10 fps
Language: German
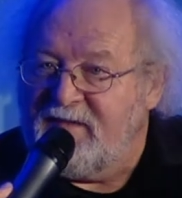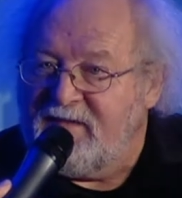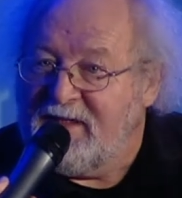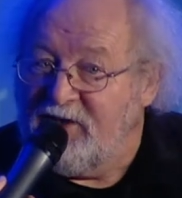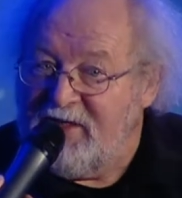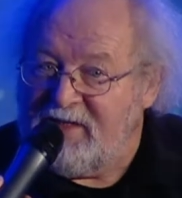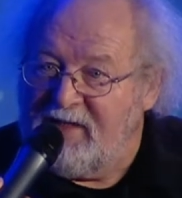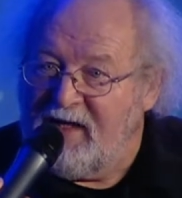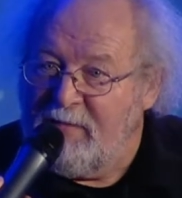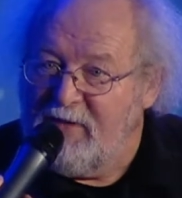die
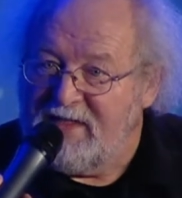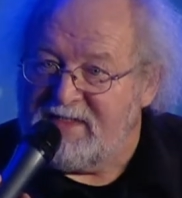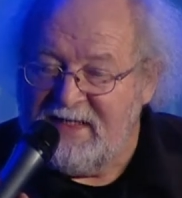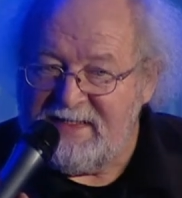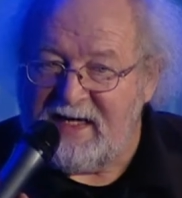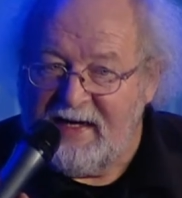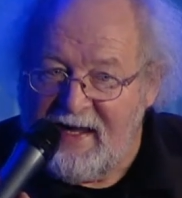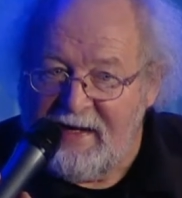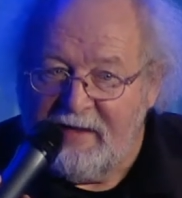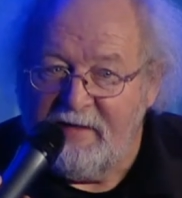geschichtliche Reminiszenz
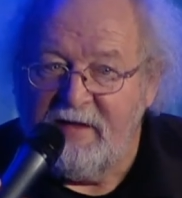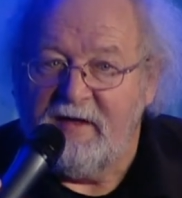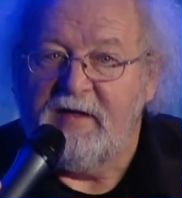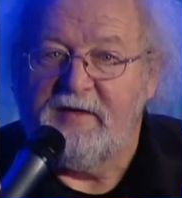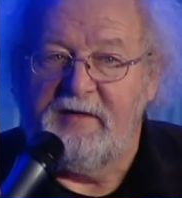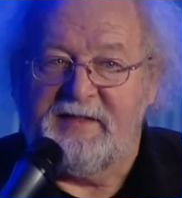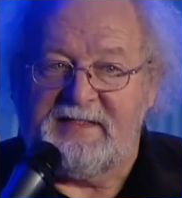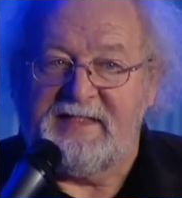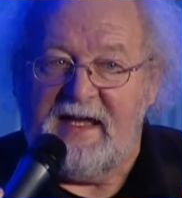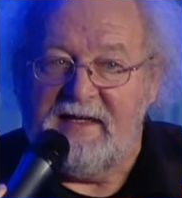alleine dass
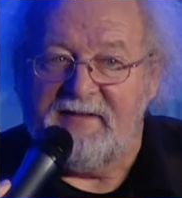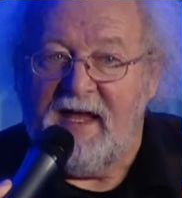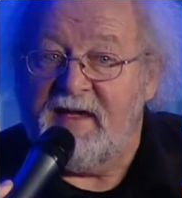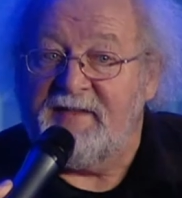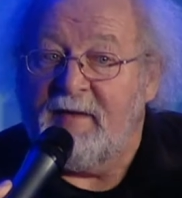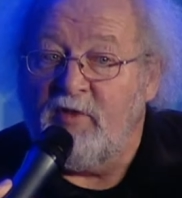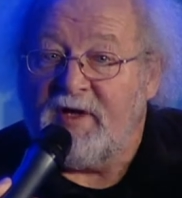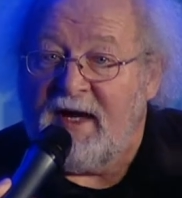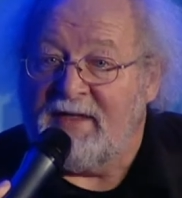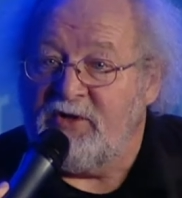es ein, ein
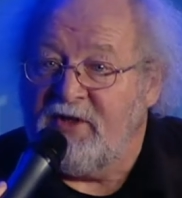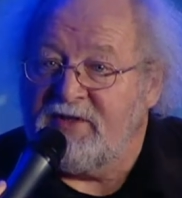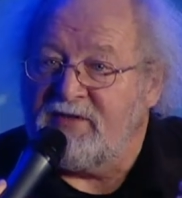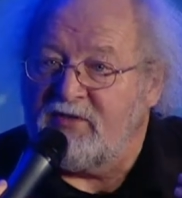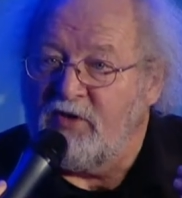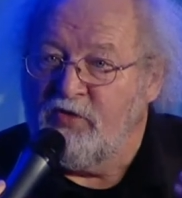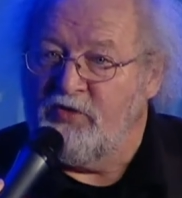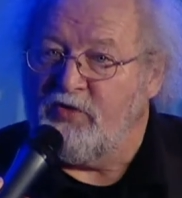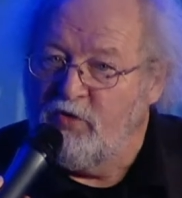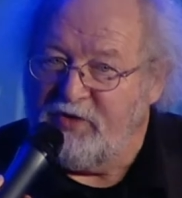demokratisches
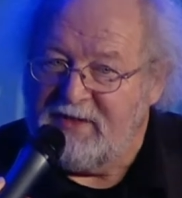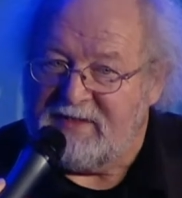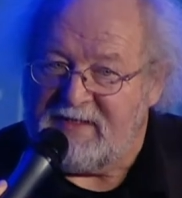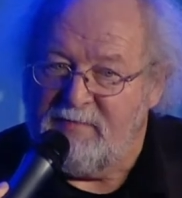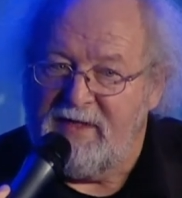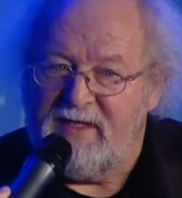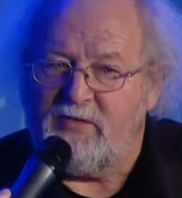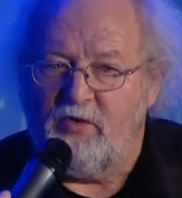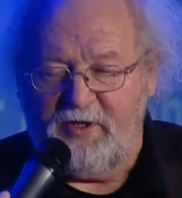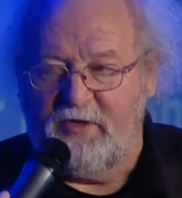Grundgut ist, das man nicht
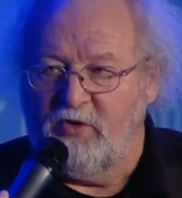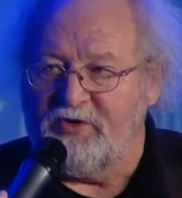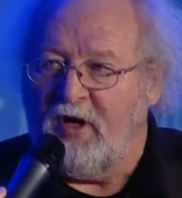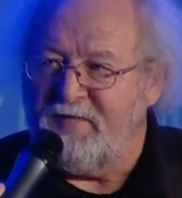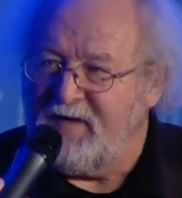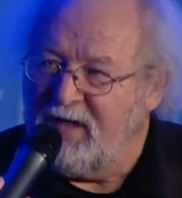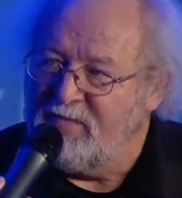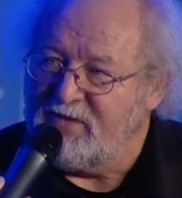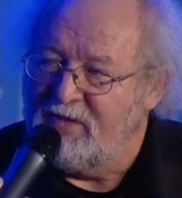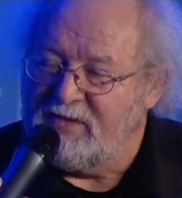ohne Not aufgeben
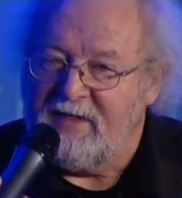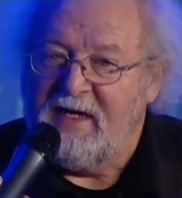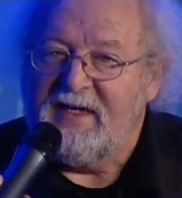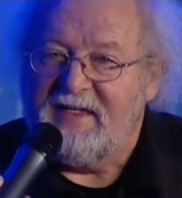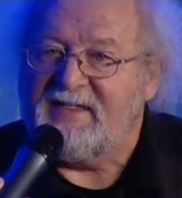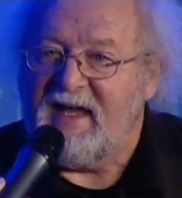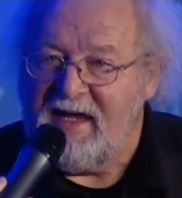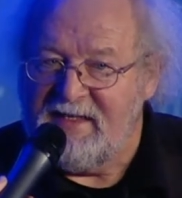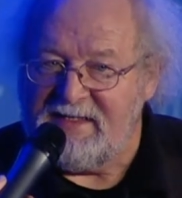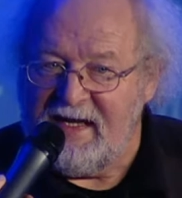sollte, ist die
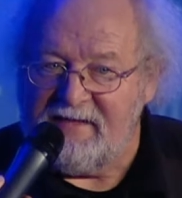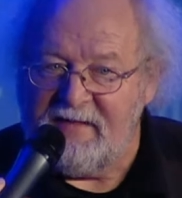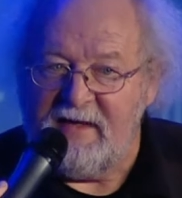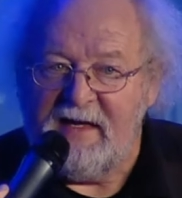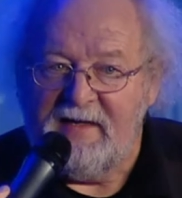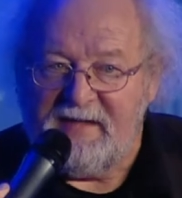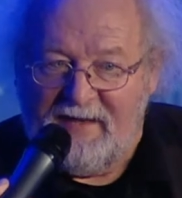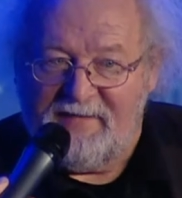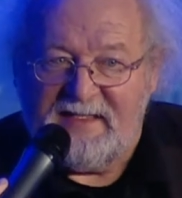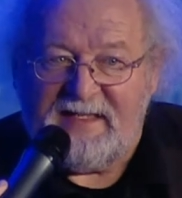eine Seite. Die
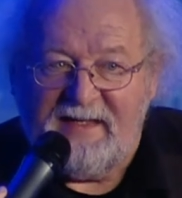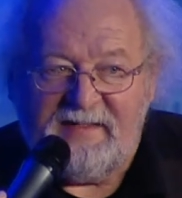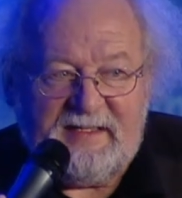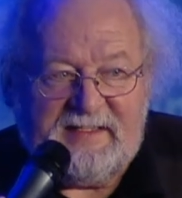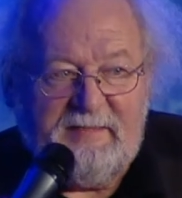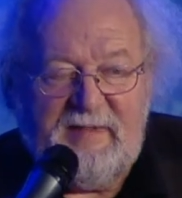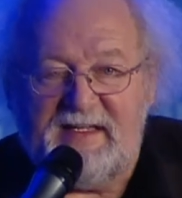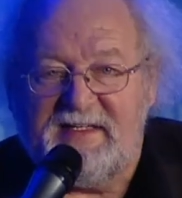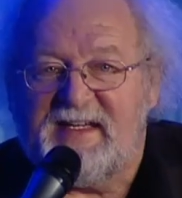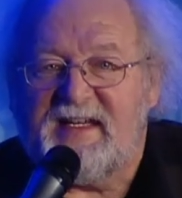andere Seite, dass die
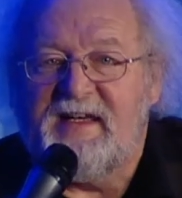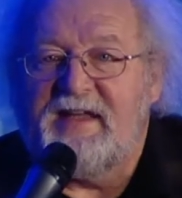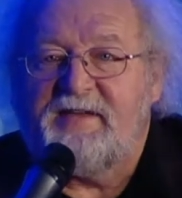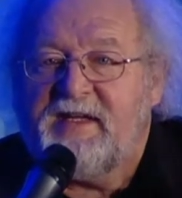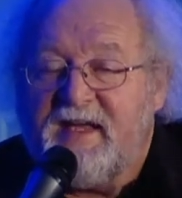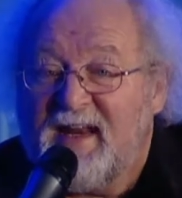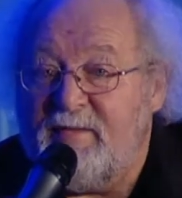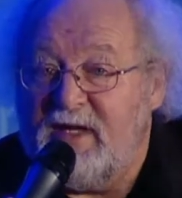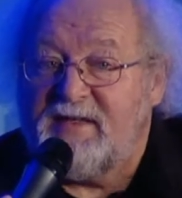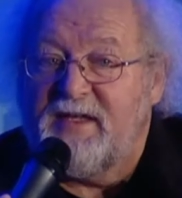Medien sich, die
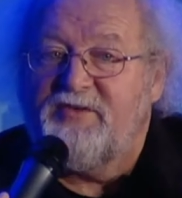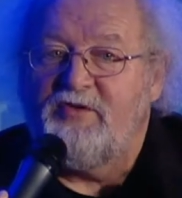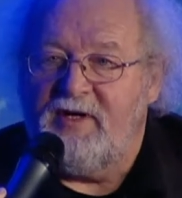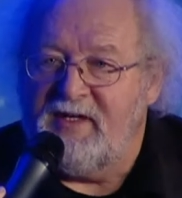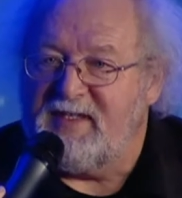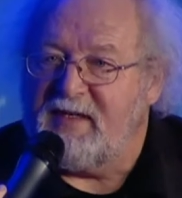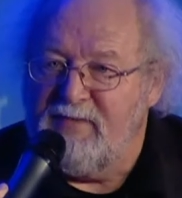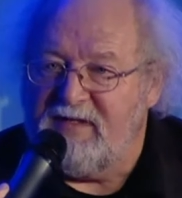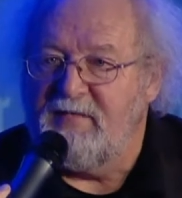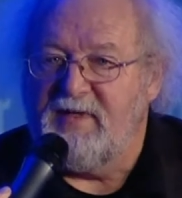Gremien natürlich sich
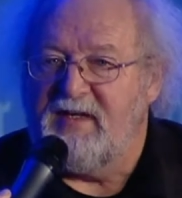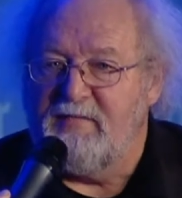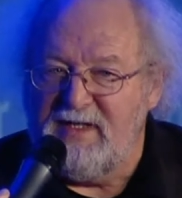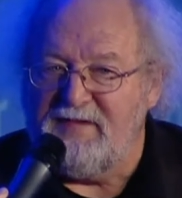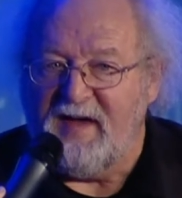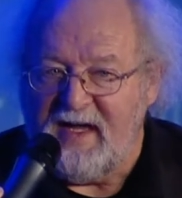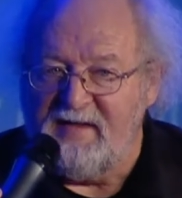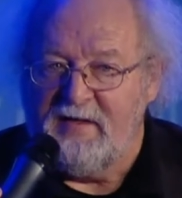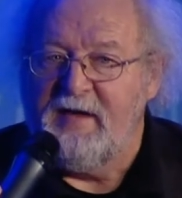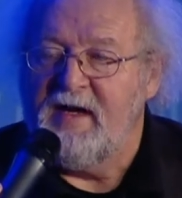mit den Medien mit verändern